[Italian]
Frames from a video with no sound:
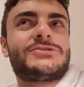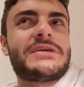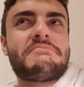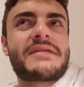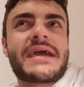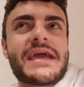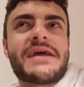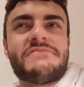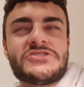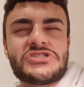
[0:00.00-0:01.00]
sempre
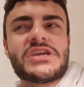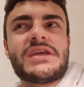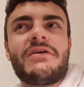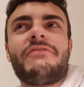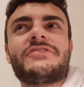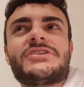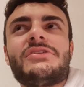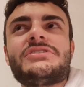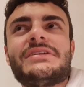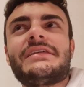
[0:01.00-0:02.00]
vicino,
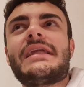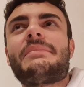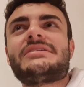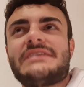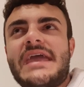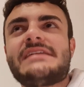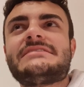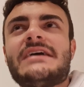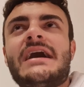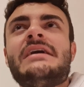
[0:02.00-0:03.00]
facendogli sentire la
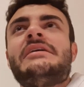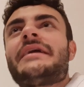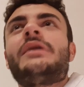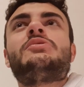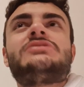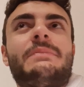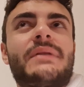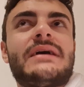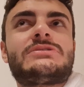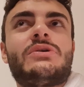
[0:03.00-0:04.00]
presenza, che non si è
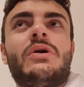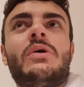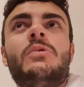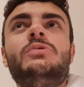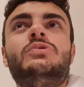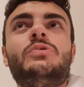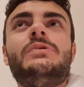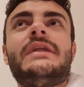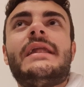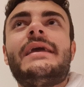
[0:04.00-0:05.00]
preso un
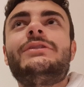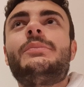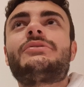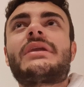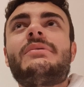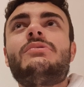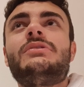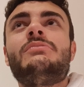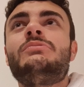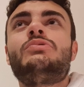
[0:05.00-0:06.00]
tunnel dopo tre
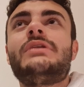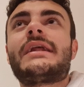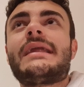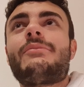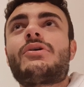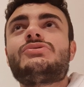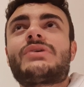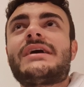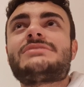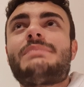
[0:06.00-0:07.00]
minuti, un tunnel clamoroso
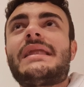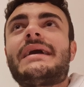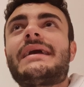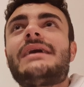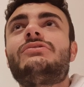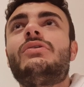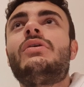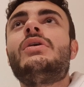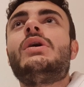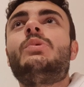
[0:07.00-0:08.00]
che ha
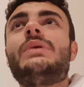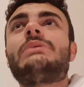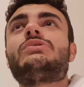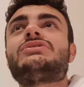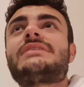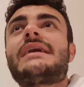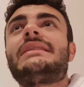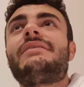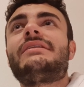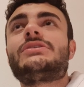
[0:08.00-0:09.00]
spalancato un'autostrada
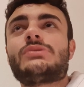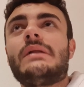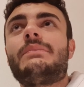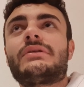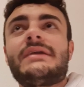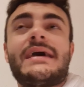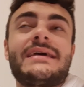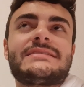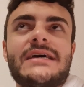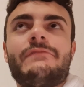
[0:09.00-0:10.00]
davanti solo al
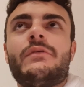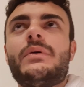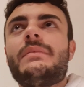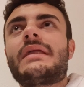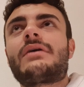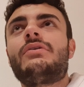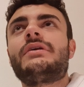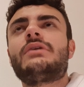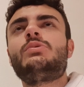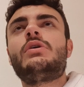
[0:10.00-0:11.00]
portiere, salvo poi il miracolo di
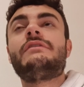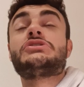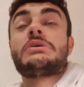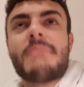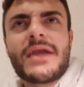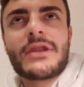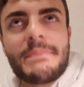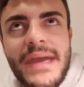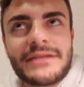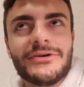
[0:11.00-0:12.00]
Radunovic. Ma io
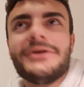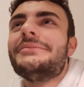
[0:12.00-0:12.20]
ripeto, adesso